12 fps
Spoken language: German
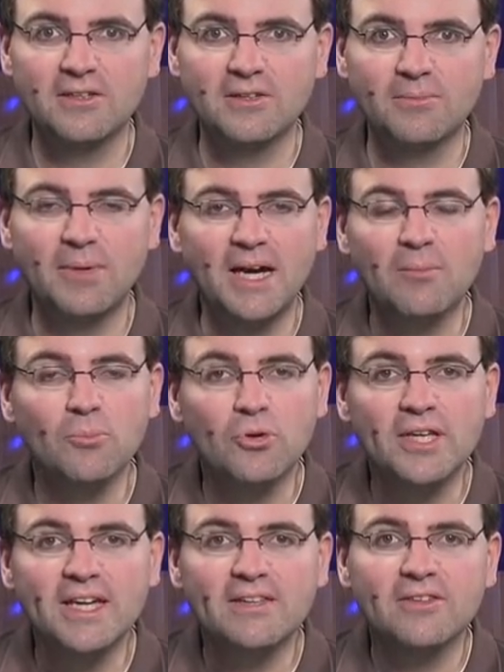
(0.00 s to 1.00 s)
Äh, bei einem
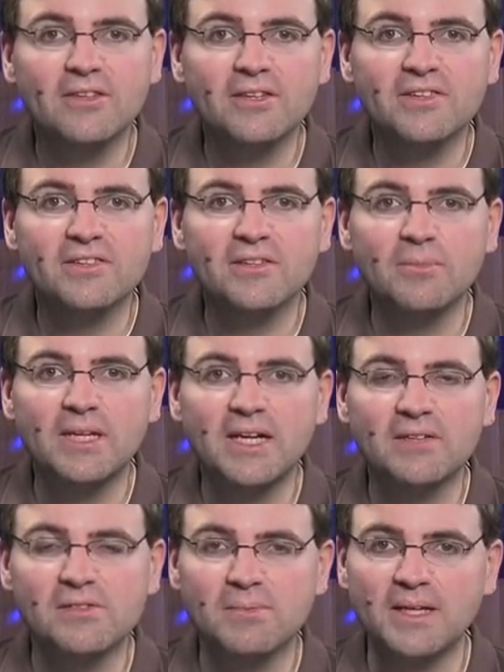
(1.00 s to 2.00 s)
Projekt, das im
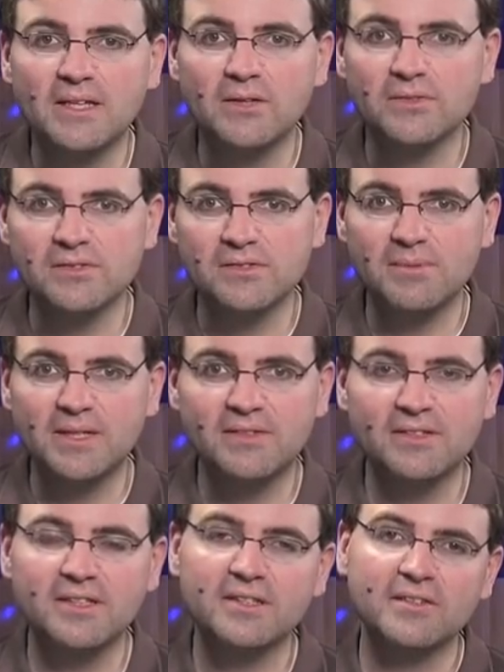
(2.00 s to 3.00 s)
Jahr 2020